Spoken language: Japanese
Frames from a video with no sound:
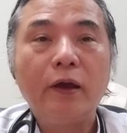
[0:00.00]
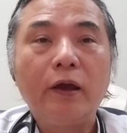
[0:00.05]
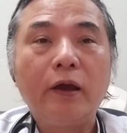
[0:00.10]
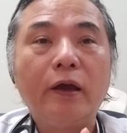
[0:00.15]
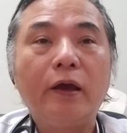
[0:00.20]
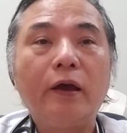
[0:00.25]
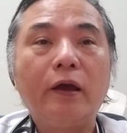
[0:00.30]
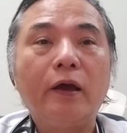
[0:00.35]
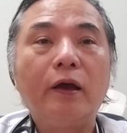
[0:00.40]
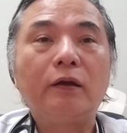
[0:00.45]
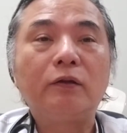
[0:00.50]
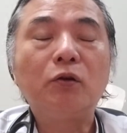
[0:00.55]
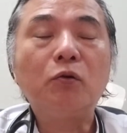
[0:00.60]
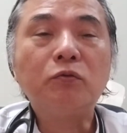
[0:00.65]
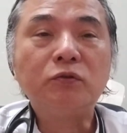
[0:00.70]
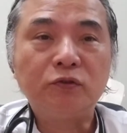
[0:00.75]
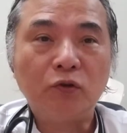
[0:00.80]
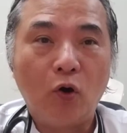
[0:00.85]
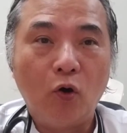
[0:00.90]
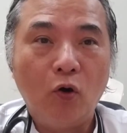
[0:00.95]
えー、
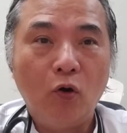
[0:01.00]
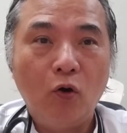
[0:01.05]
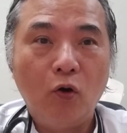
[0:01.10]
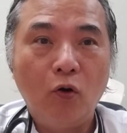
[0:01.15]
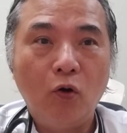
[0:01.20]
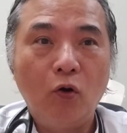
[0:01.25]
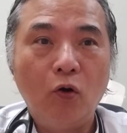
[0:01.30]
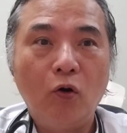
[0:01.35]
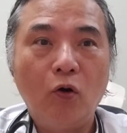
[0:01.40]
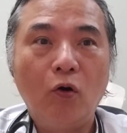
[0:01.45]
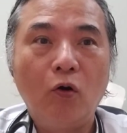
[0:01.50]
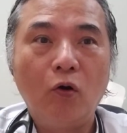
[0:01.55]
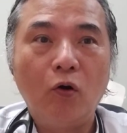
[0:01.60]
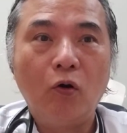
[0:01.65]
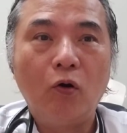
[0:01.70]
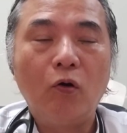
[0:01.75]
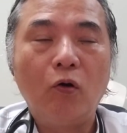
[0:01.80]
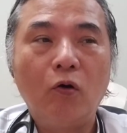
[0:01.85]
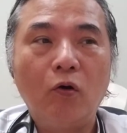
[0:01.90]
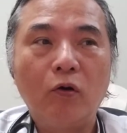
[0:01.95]
毒素
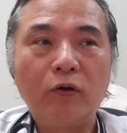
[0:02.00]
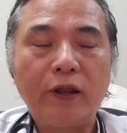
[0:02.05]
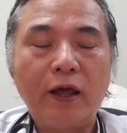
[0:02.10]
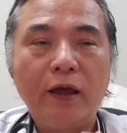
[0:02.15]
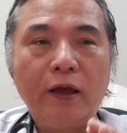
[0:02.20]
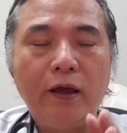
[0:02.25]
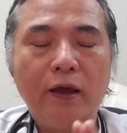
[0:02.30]
をね、